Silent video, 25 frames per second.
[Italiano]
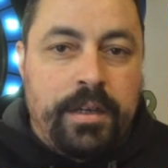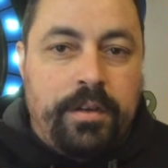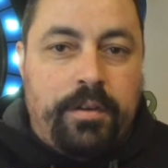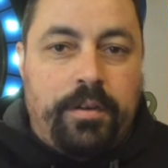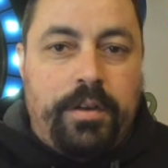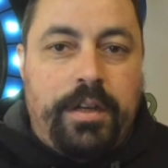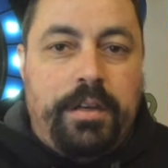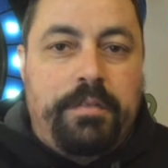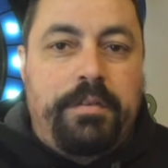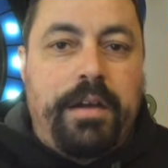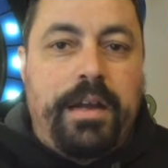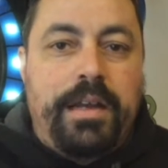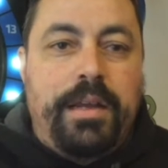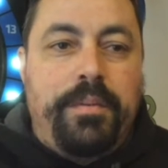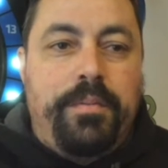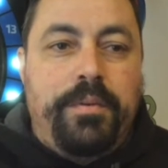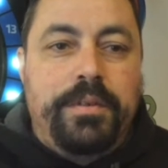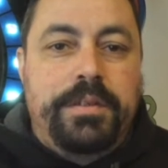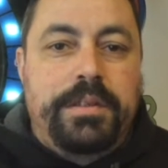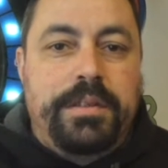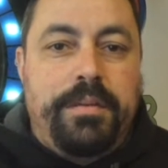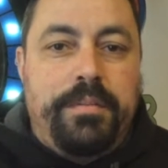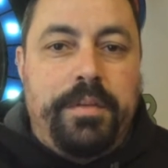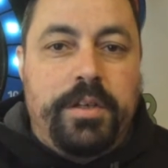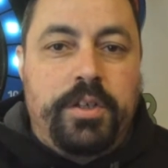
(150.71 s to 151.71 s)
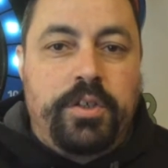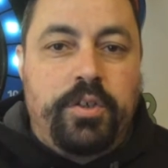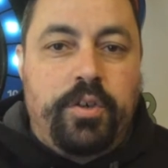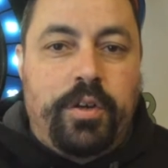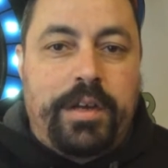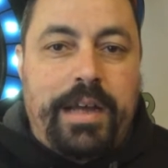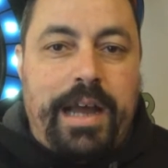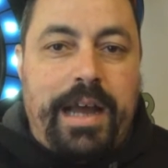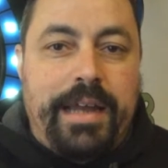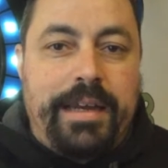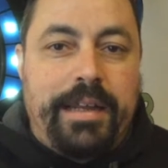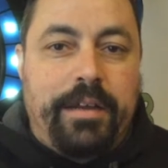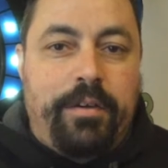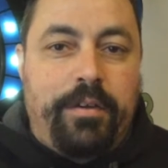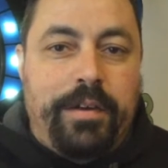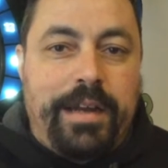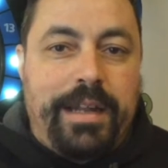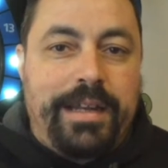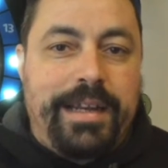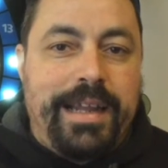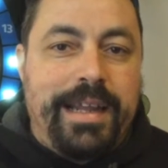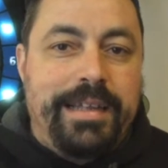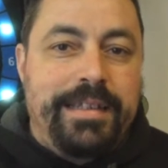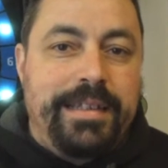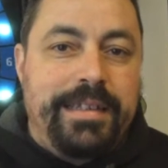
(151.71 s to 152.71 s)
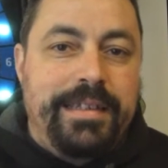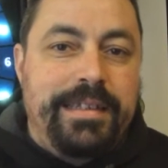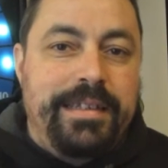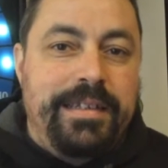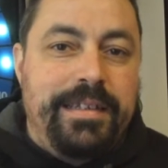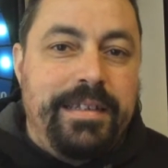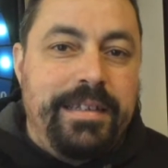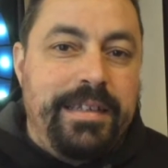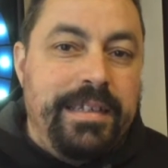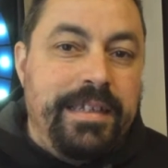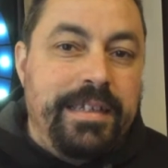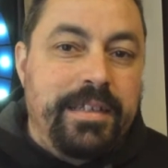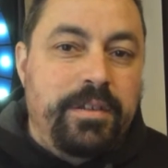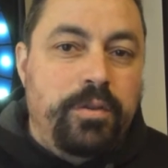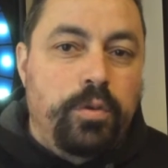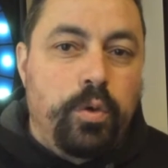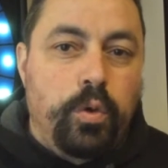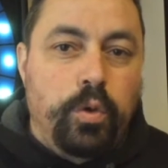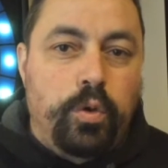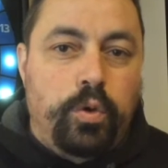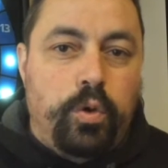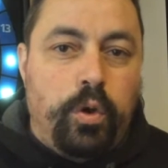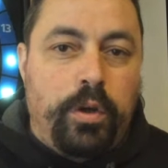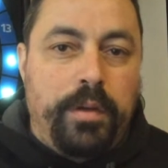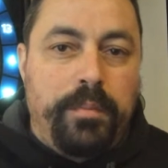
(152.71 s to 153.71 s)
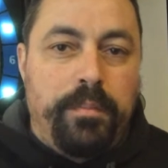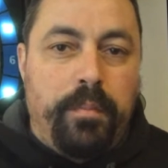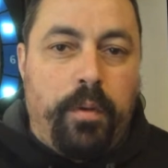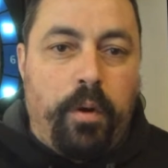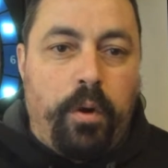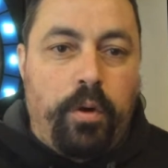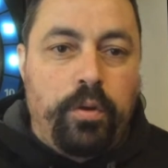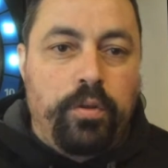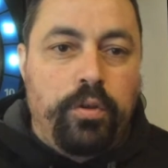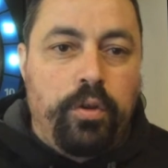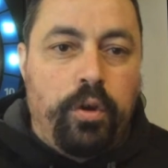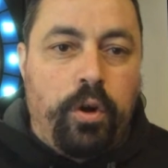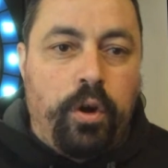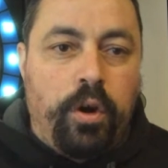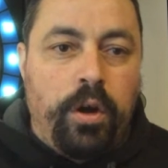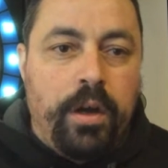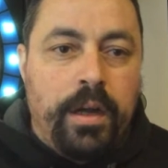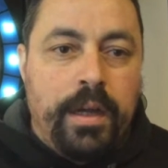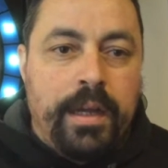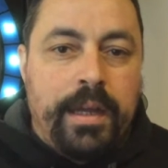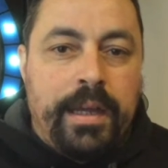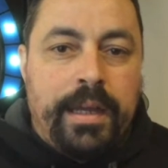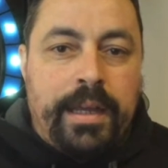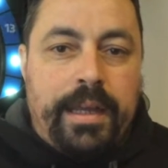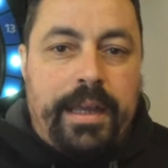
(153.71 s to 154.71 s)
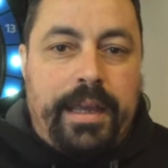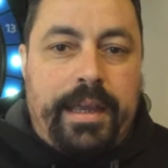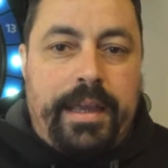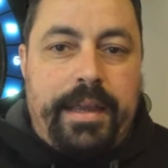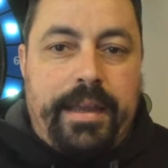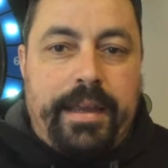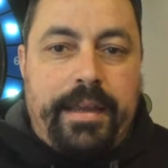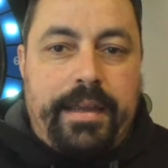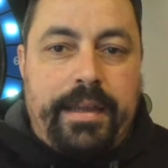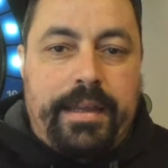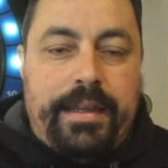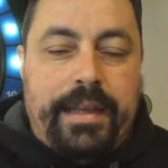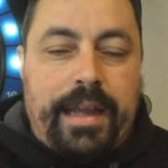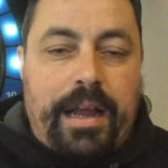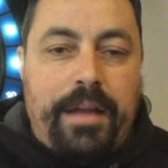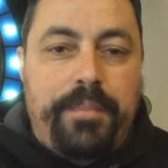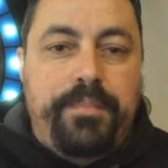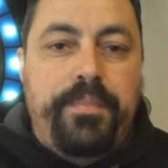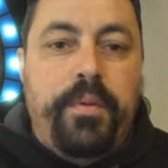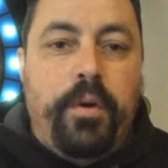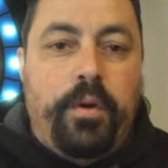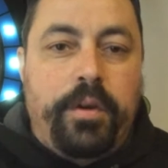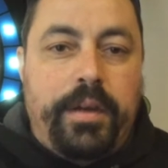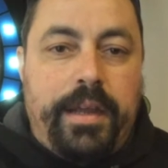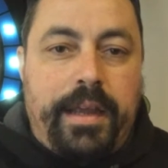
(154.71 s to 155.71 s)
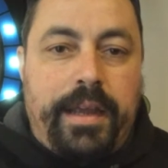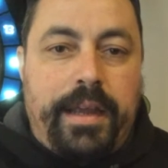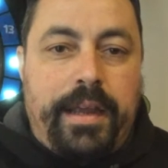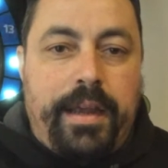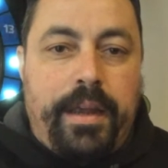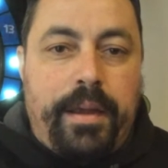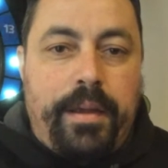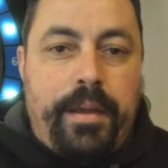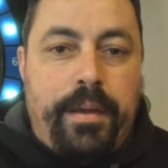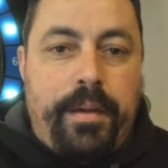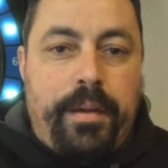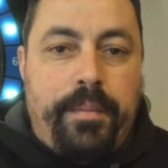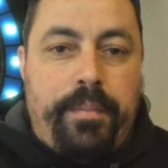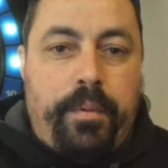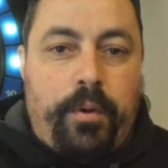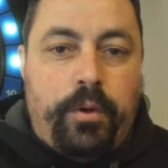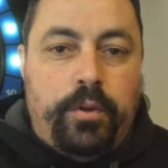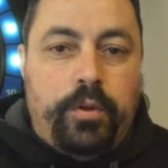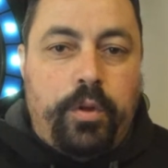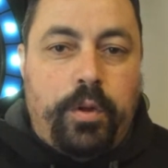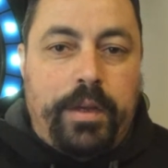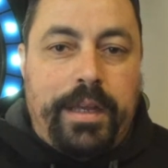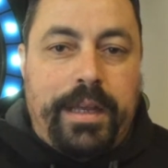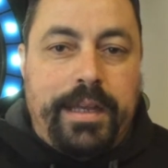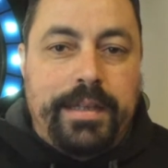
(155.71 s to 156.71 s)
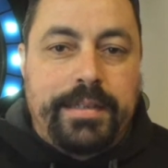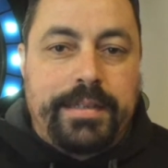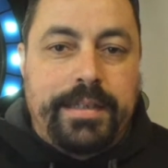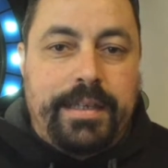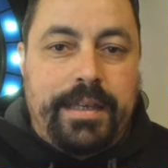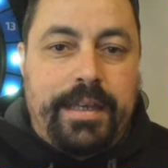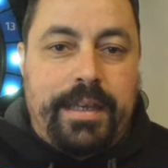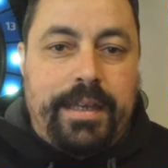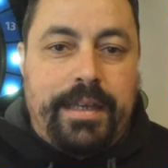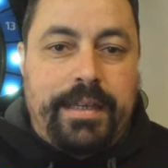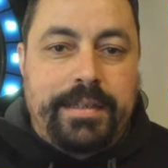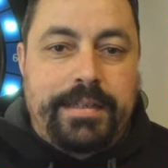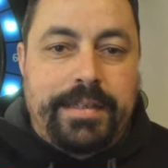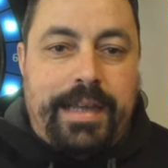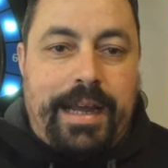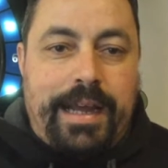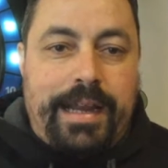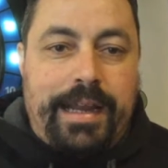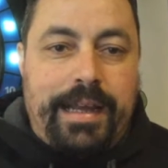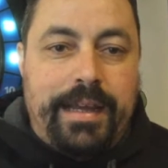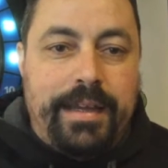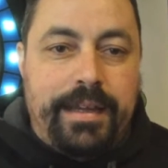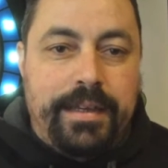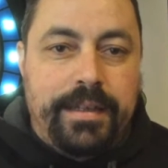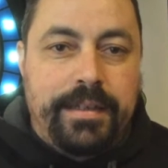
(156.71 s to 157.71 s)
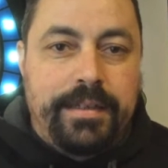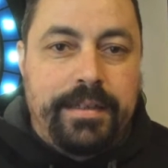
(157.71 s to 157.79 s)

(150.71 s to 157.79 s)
con le quali è possibile giocare con atleti in tutto il mondo e il campione portoghese Sala.